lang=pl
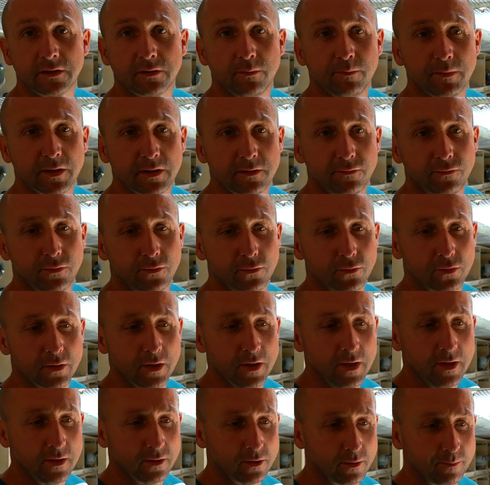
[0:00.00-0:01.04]
to my dwóch,
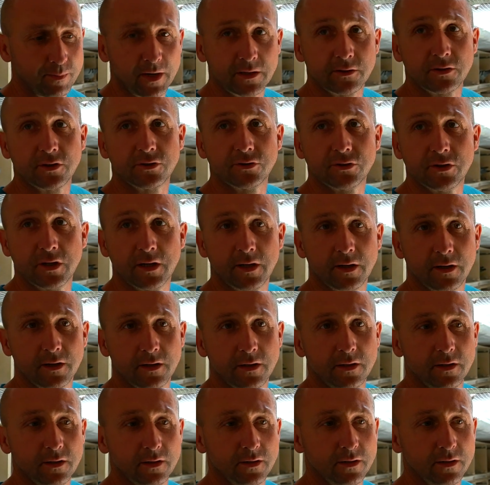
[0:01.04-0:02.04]
to praktycznie y,